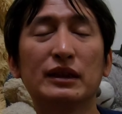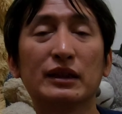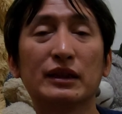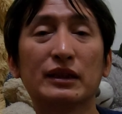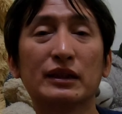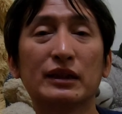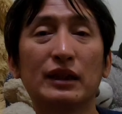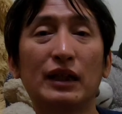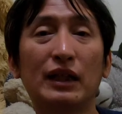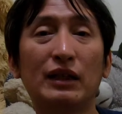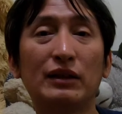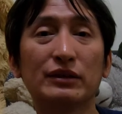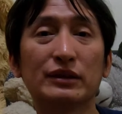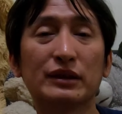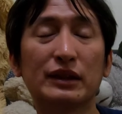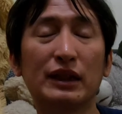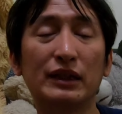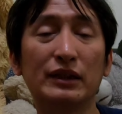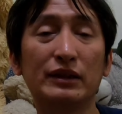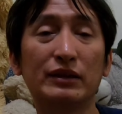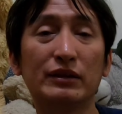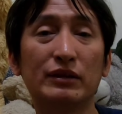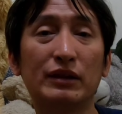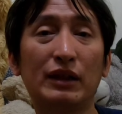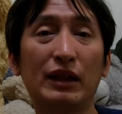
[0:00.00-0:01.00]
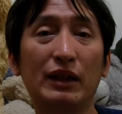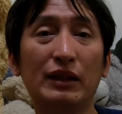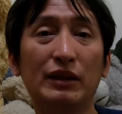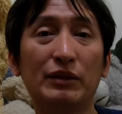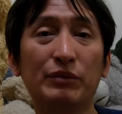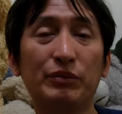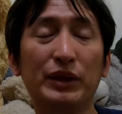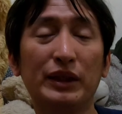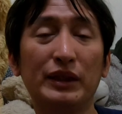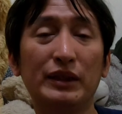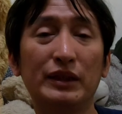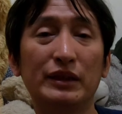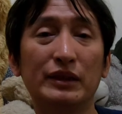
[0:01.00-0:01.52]
那个耗材都还
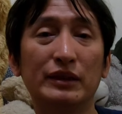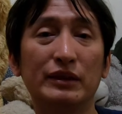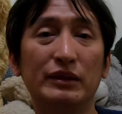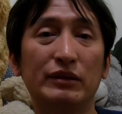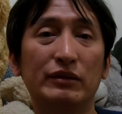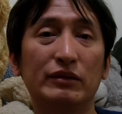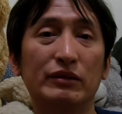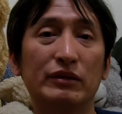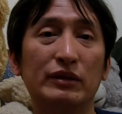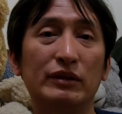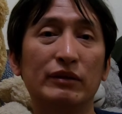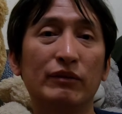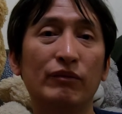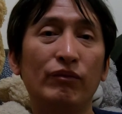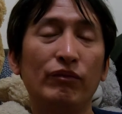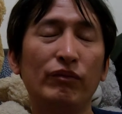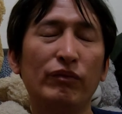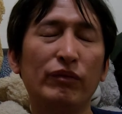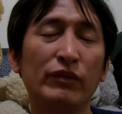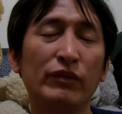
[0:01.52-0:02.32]
要便宜很多。